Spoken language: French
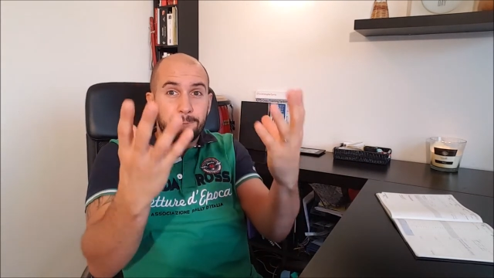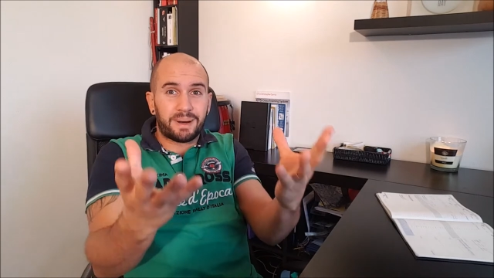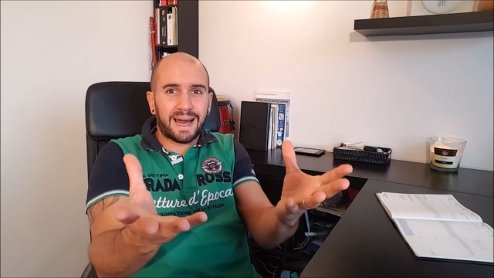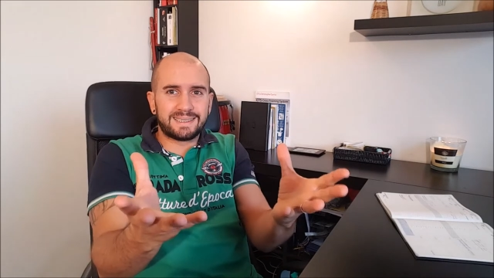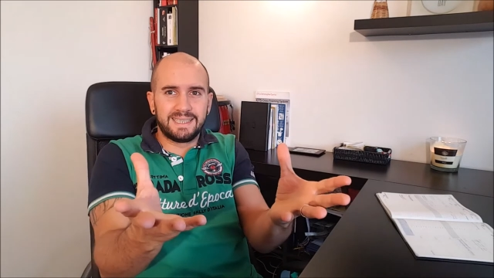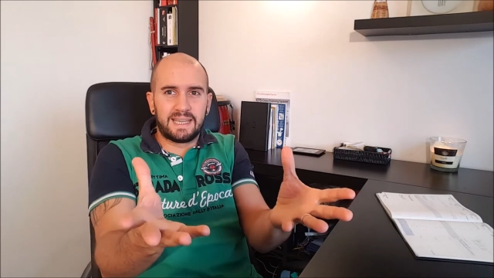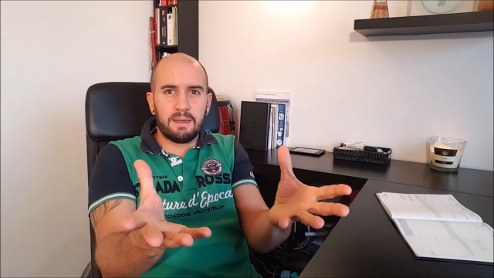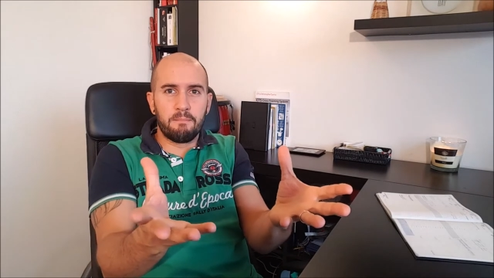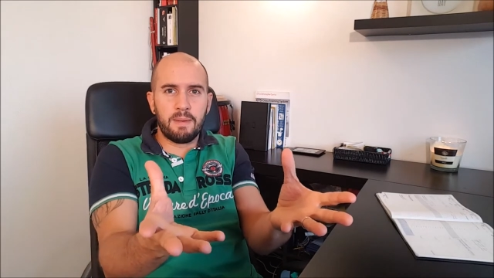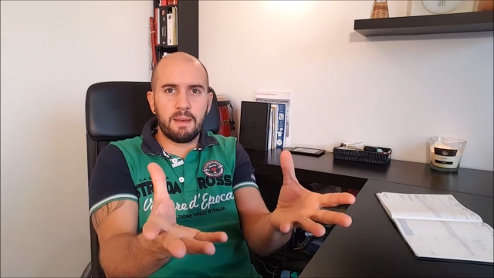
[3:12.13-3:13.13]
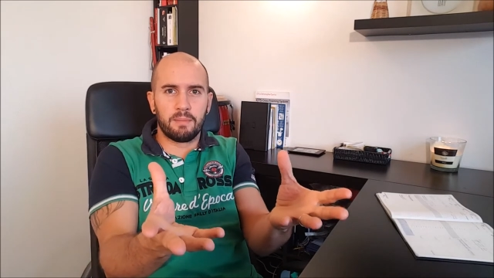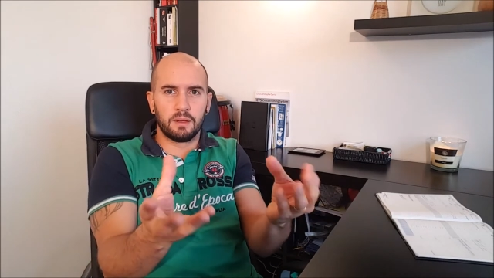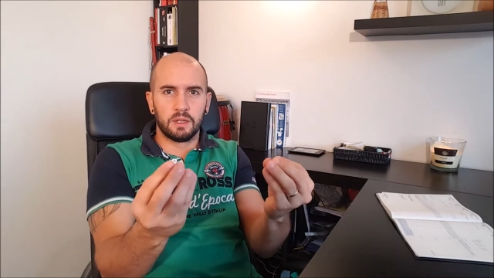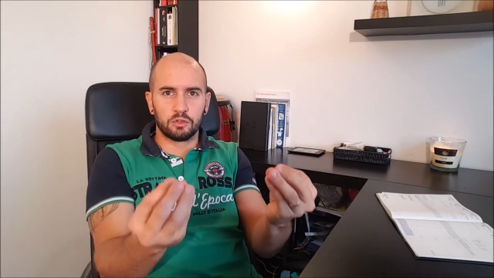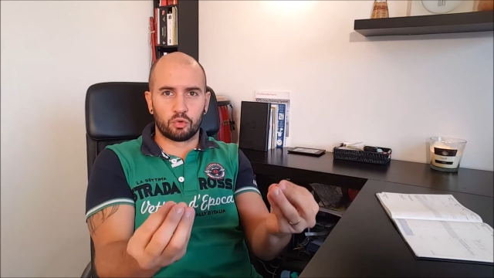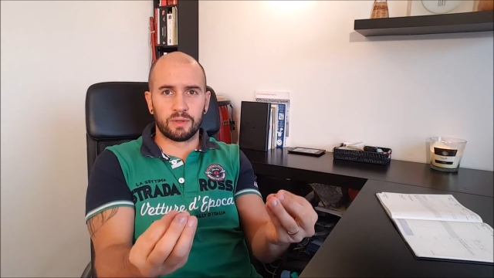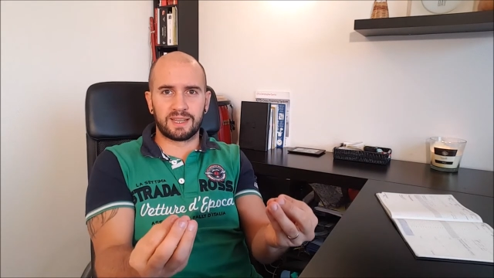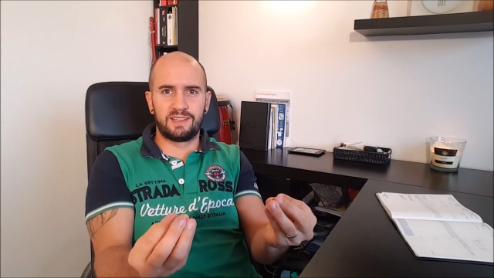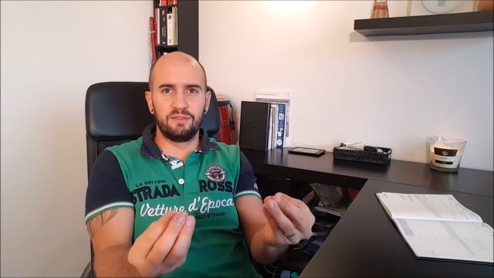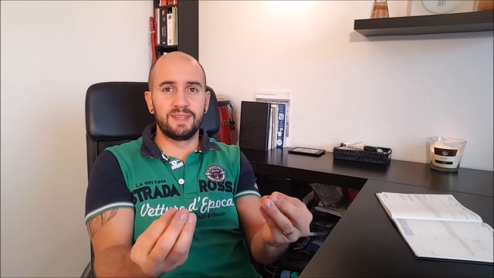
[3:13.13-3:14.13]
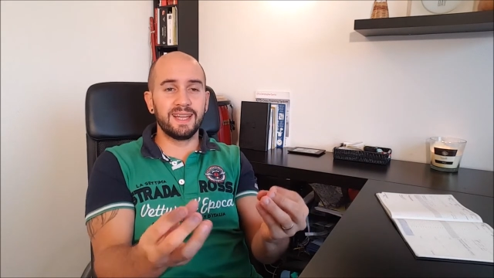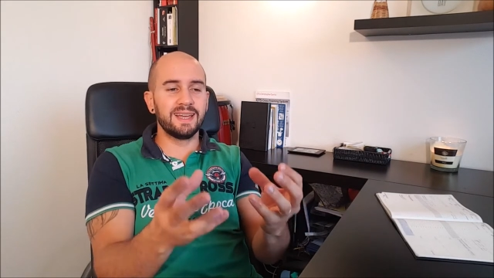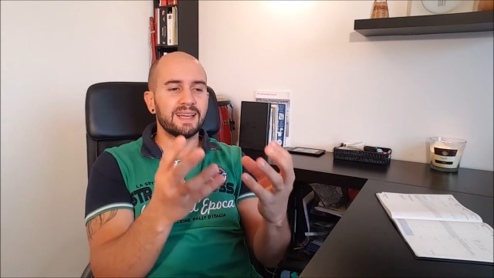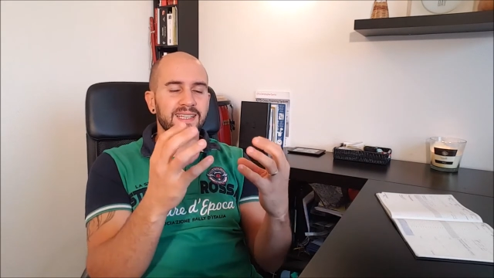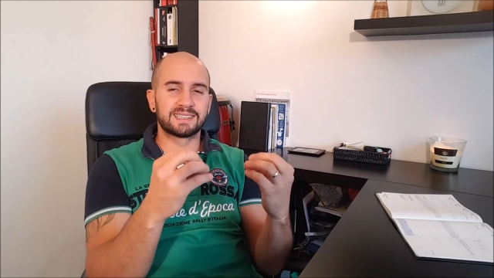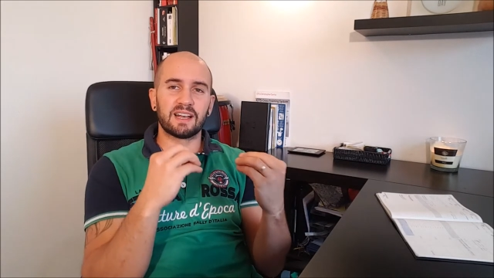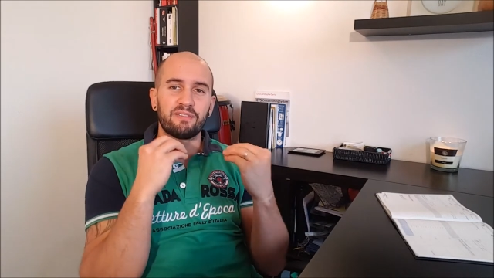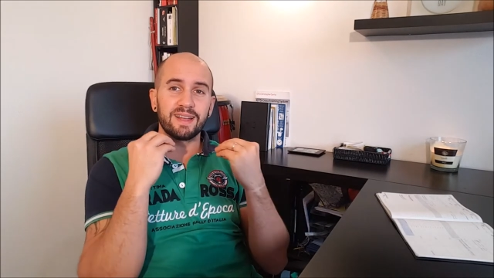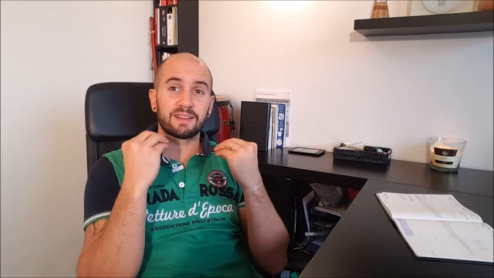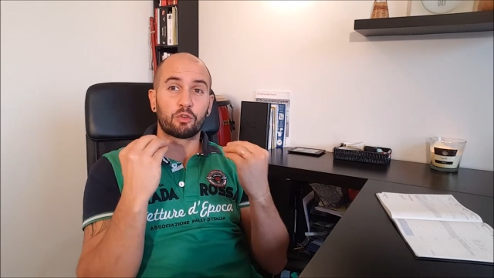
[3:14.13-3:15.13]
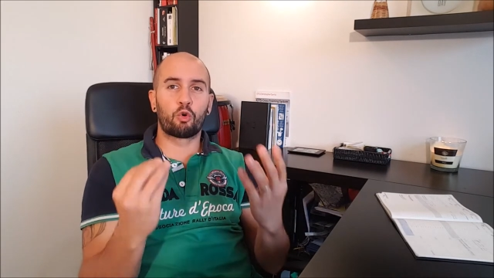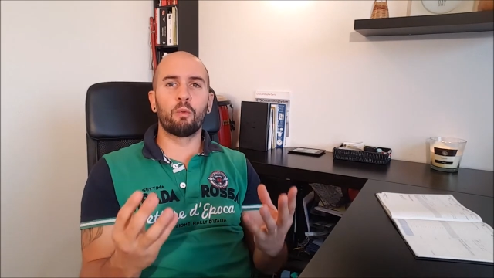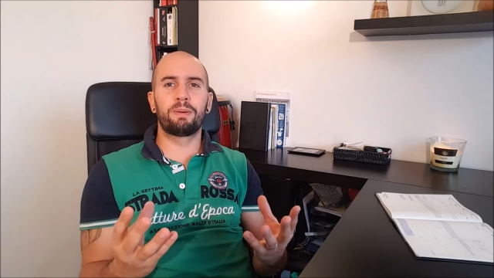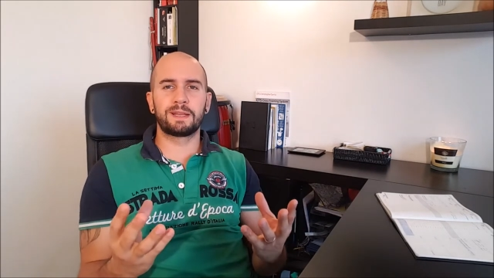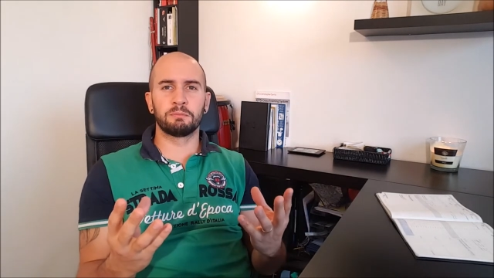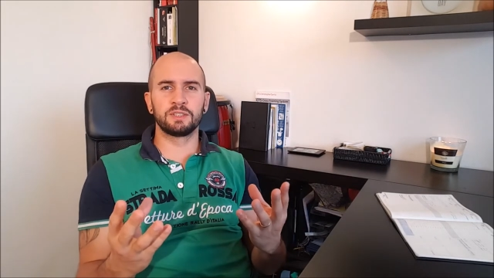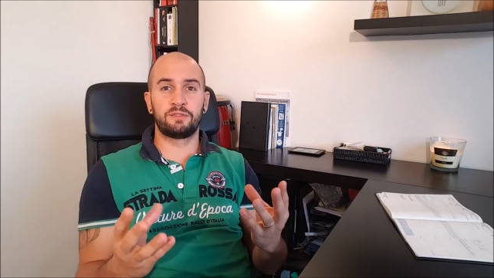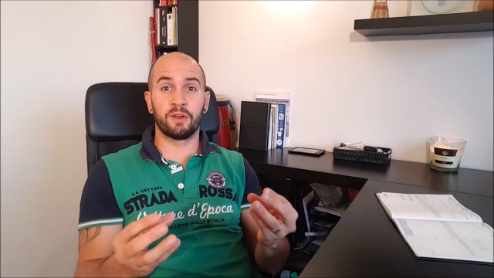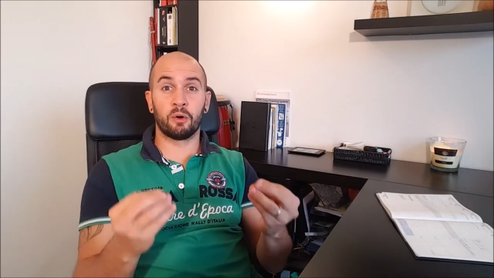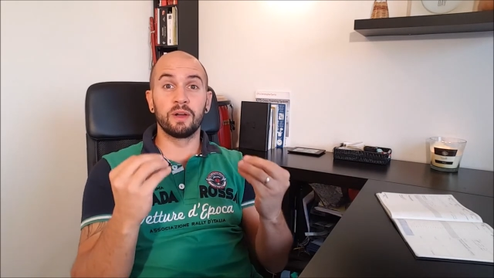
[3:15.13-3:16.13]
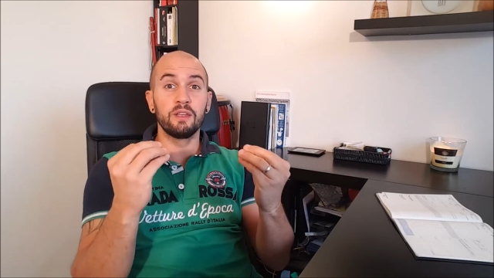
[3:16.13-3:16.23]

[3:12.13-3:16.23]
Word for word: pratiquer même ton activité, ça va être complètement différent.